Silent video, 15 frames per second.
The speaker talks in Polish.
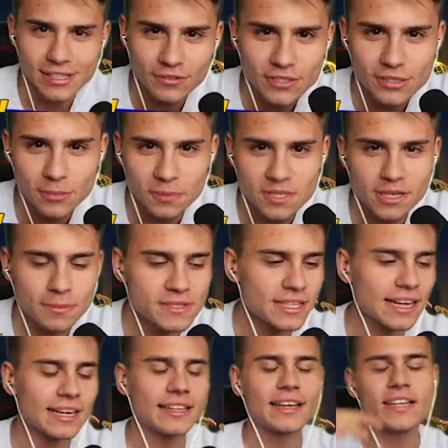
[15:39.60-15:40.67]
zostawcie subskrypcję
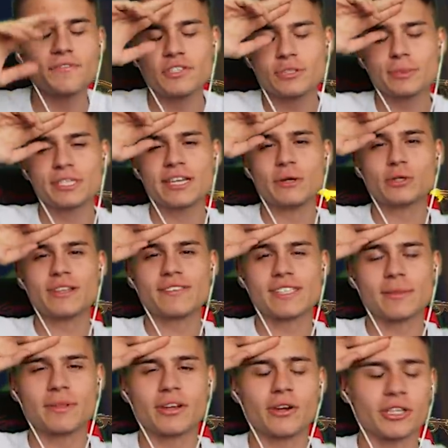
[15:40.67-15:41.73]
na kanale i widzimy się już na
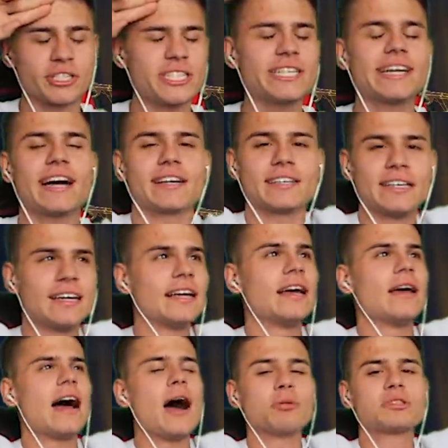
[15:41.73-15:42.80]
następnych odcinkach.
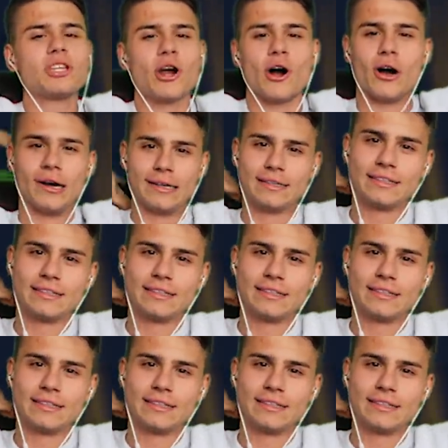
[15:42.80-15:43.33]
Outro!